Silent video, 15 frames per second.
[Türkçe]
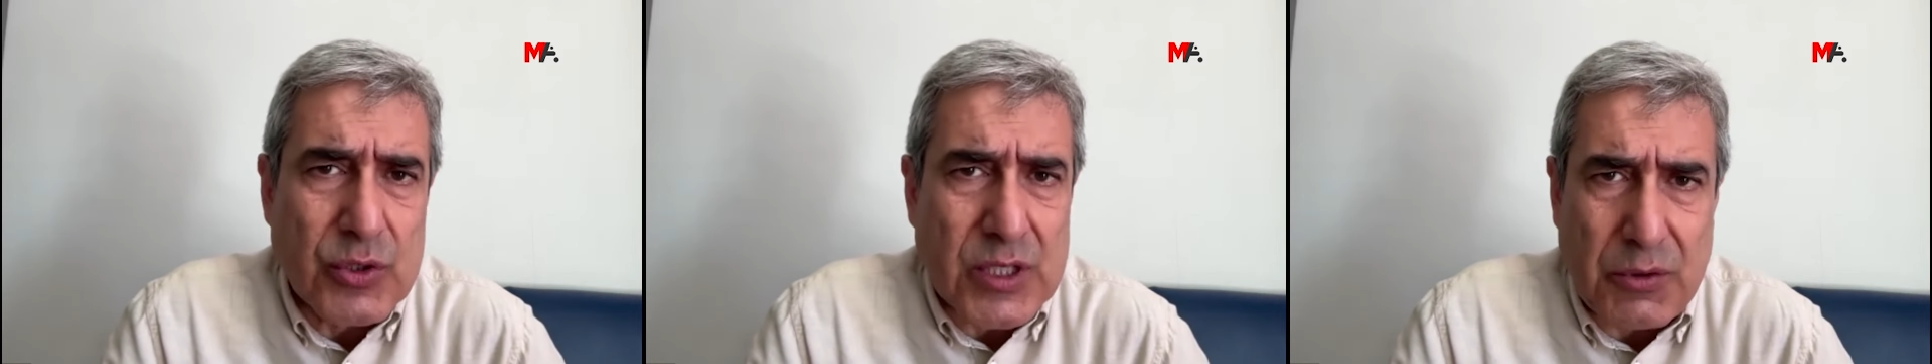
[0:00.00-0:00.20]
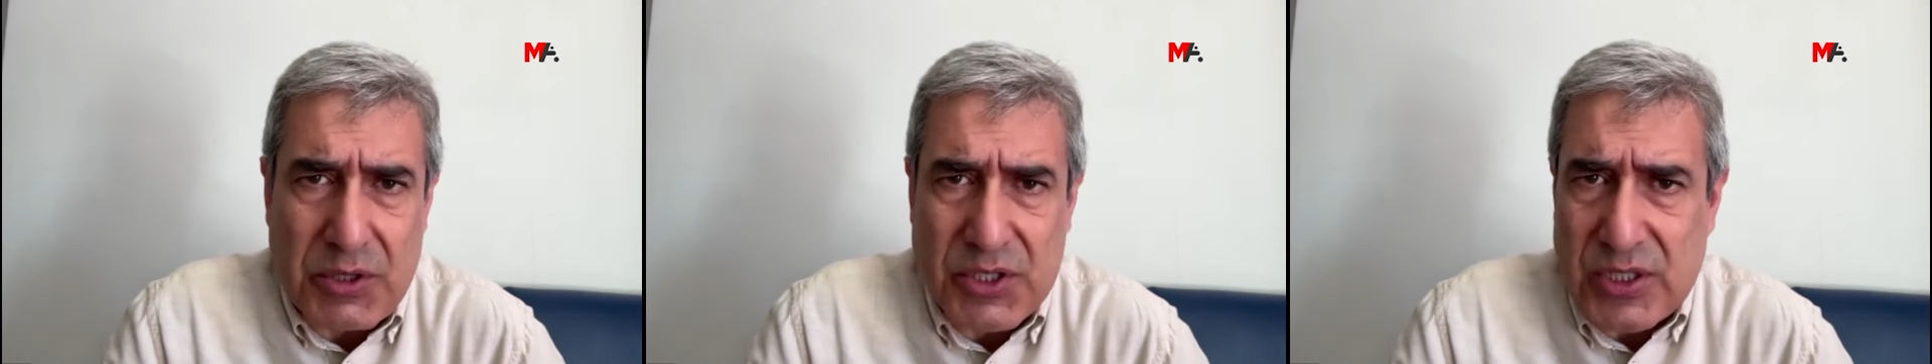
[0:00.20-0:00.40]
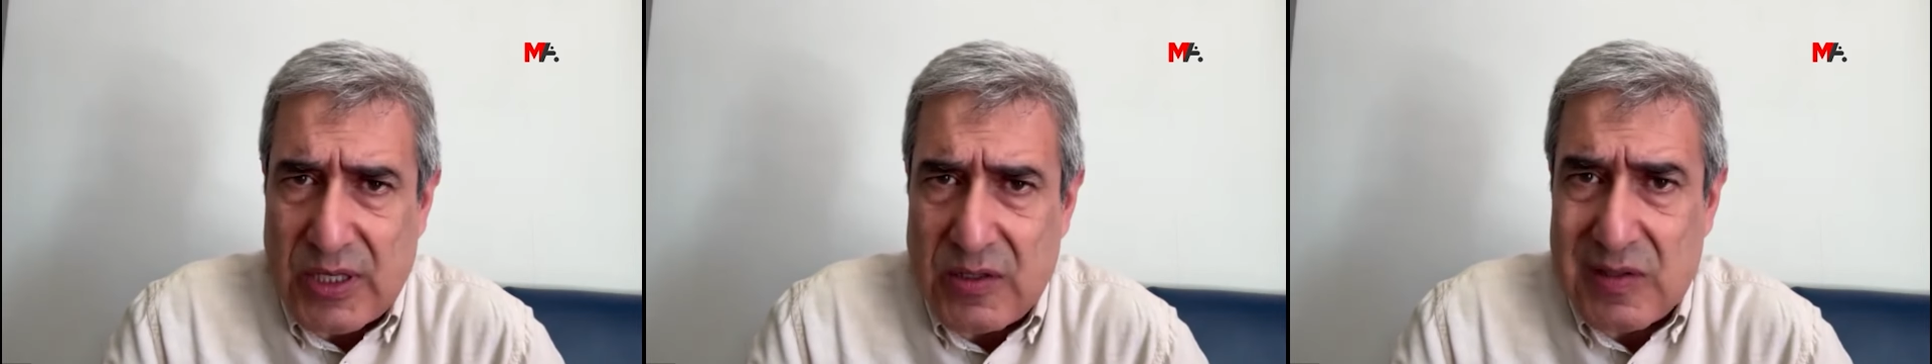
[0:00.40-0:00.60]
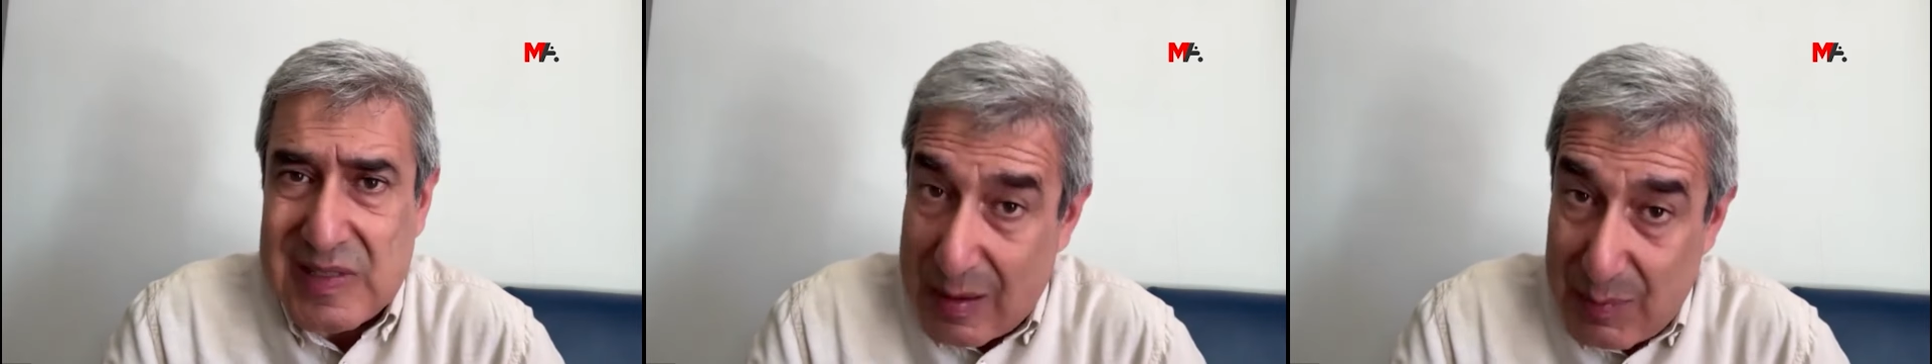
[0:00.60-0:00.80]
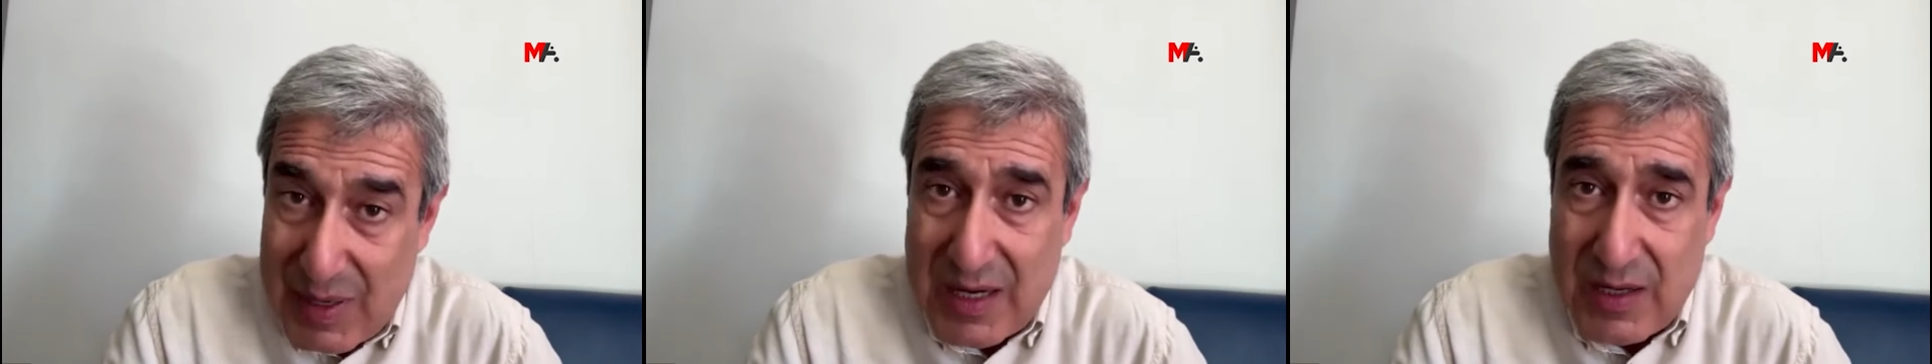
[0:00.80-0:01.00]
savaşların
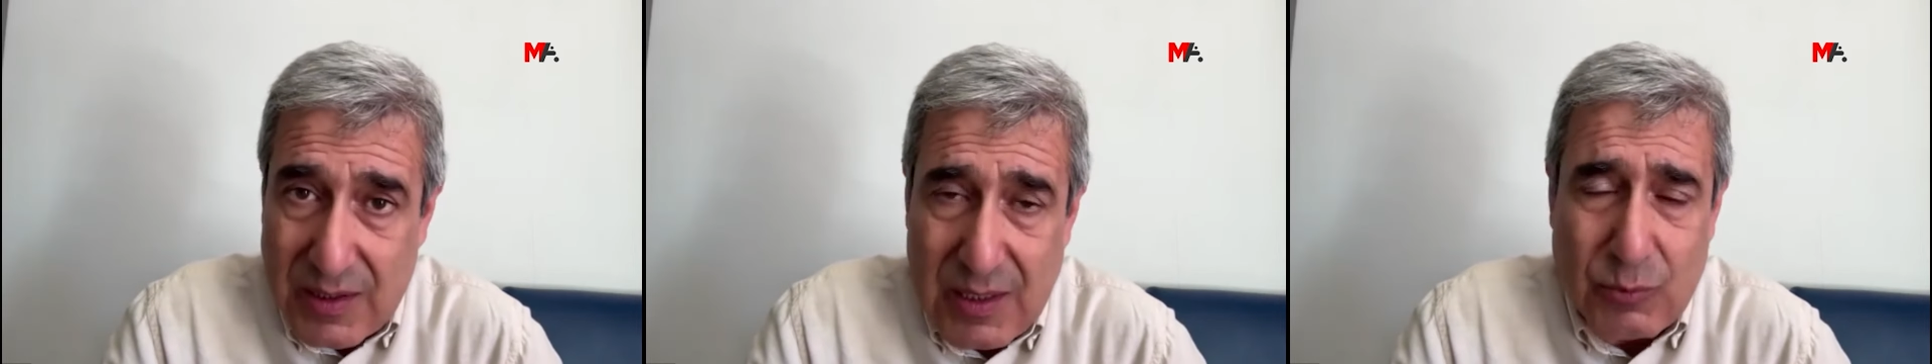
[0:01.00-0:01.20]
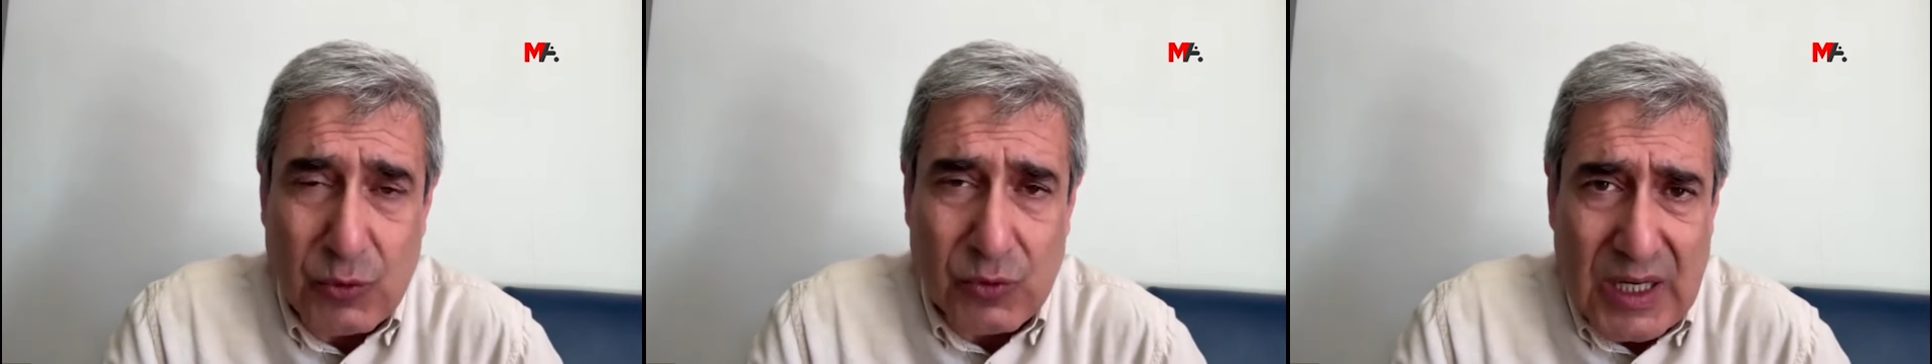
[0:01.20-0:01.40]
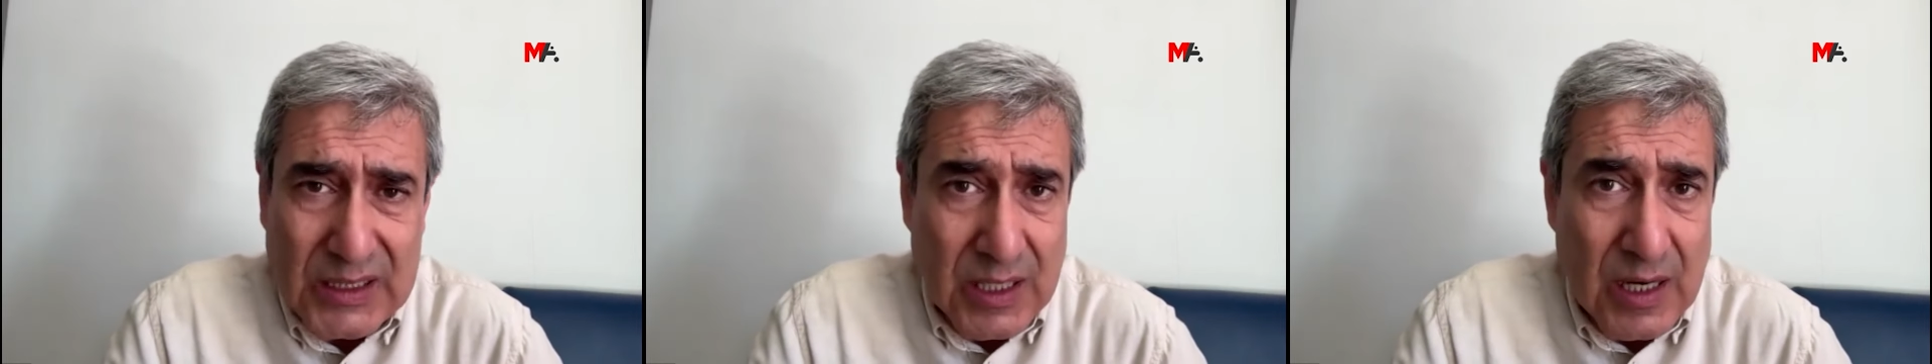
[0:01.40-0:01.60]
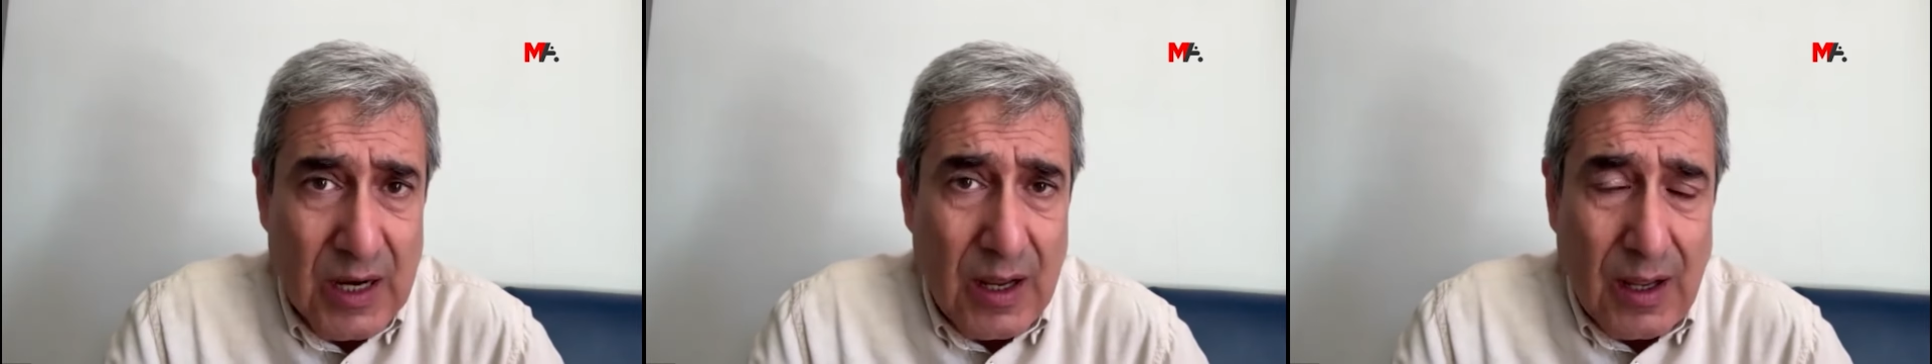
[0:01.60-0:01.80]
temelinde bu var.